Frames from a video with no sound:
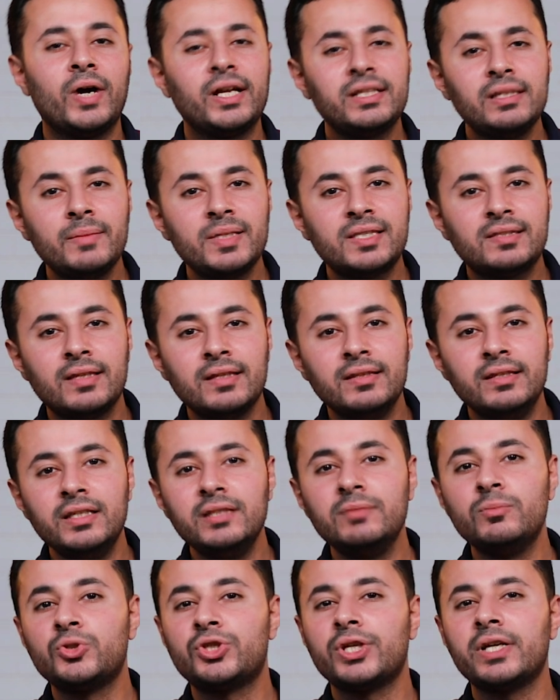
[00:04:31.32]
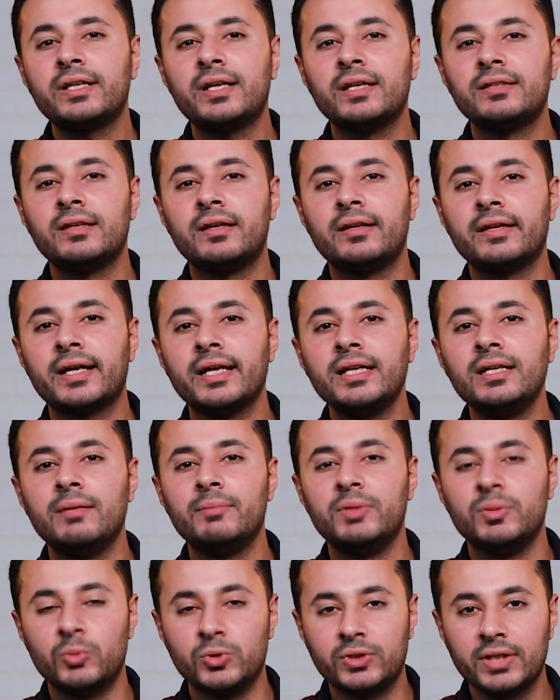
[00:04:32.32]
واحنا مستنيين مشاركه تاريخيه
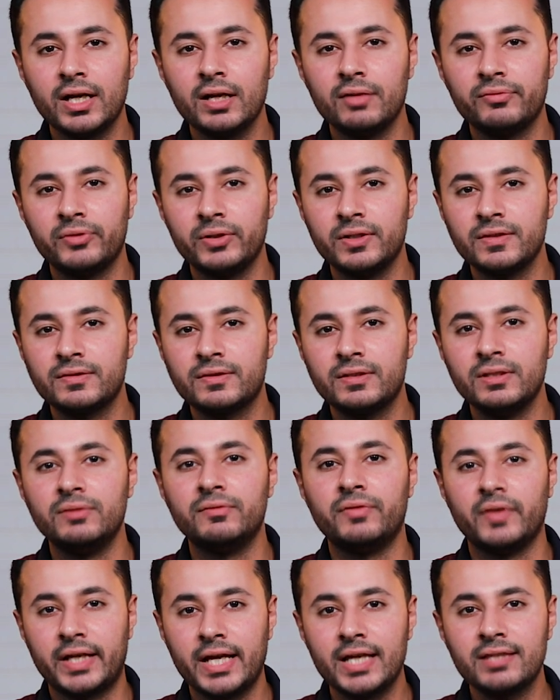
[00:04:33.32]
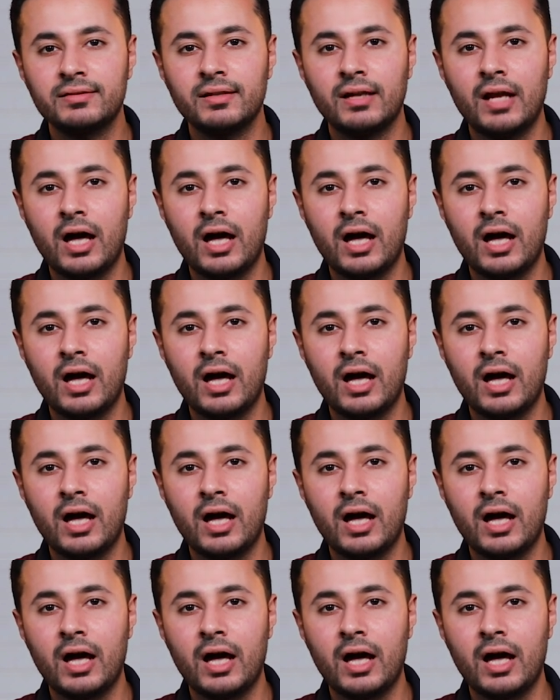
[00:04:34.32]
من منتخب فلسطين في كاس